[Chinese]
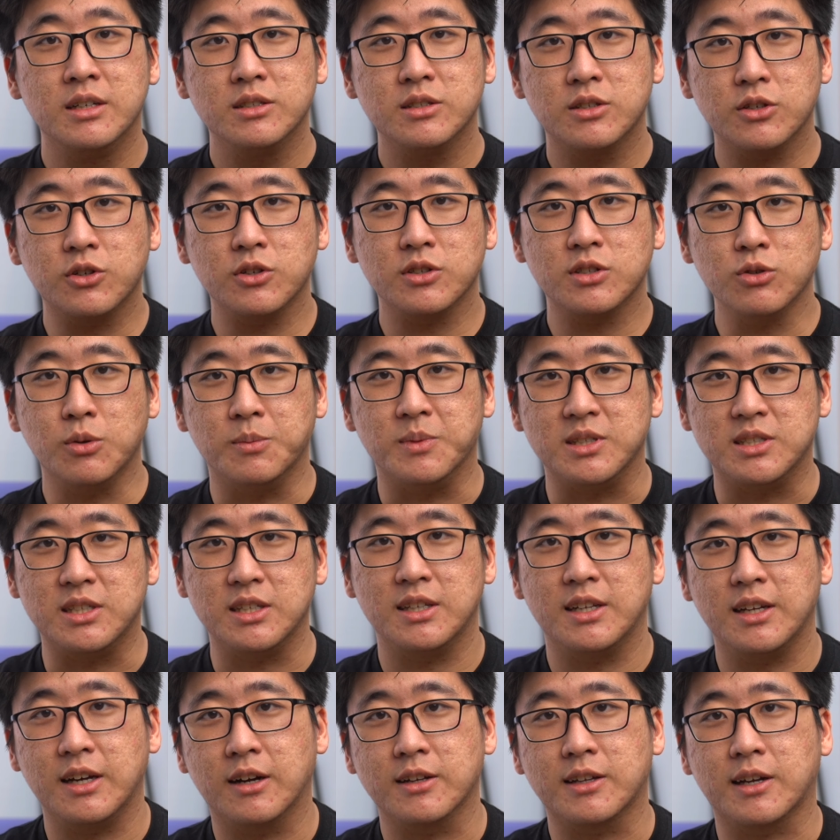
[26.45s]
这就是我们
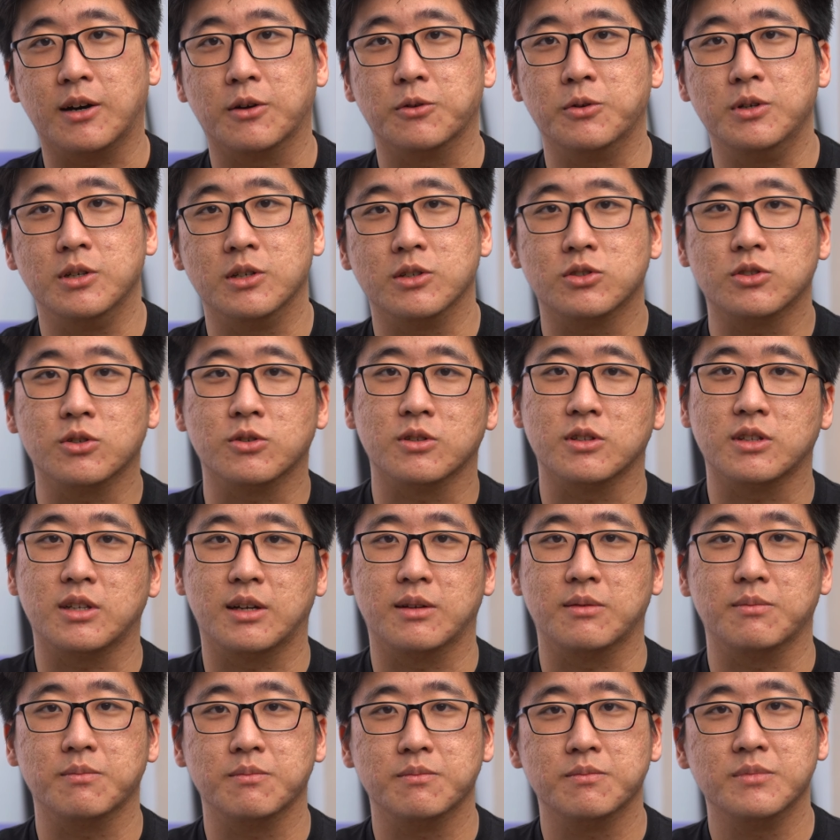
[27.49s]
今天要讨论的重点。